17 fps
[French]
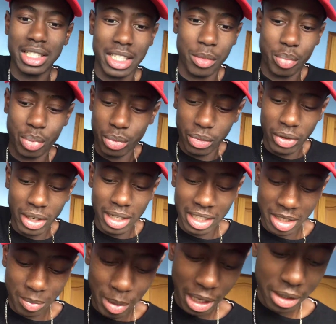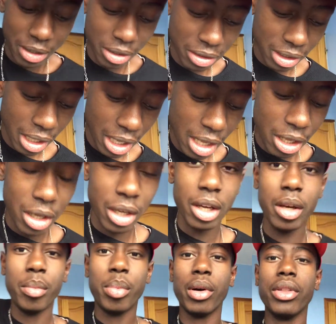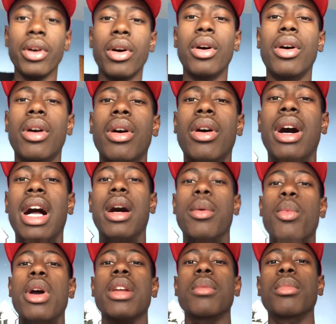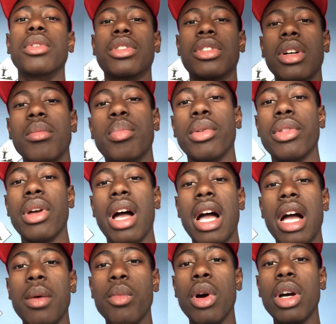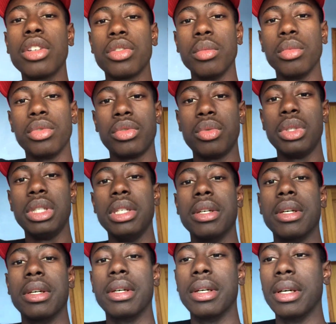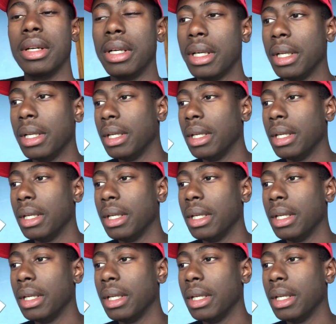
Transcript: J'ai pu faire l'expérience euh, pendant un mois, il me semble. Pendant un mois, je me suis, euh,